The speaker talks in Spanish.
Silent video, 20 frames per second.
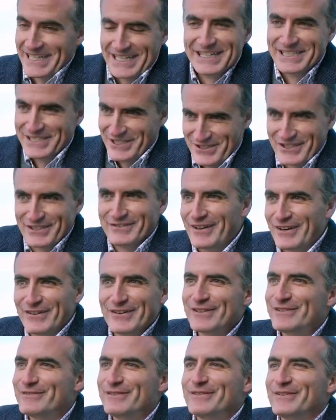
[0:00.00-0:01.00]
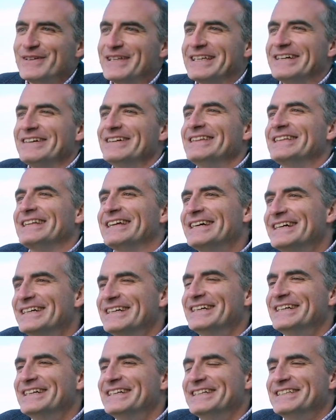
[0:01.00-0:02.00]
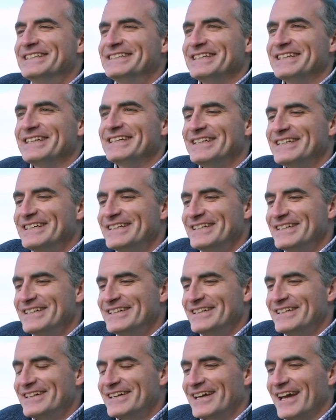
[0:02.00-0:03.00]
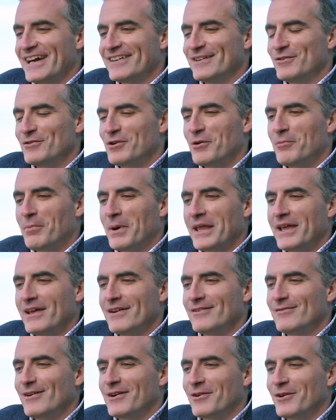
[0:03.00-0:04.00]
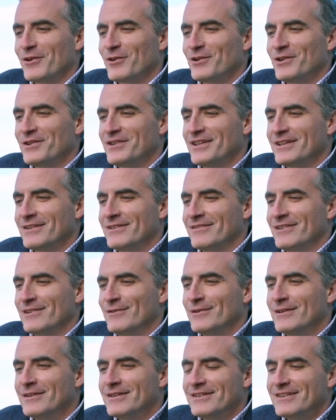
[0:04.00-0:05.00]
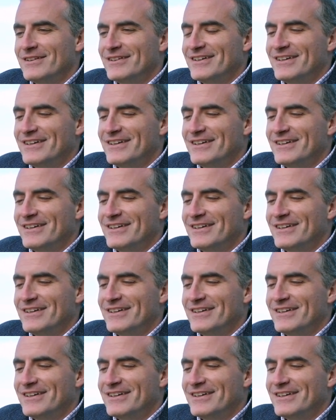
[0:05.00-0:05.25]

sí, eso sí me acuerdo perfectamente. Sí, que hasta un compañero, me acuerdo del tío Bribón,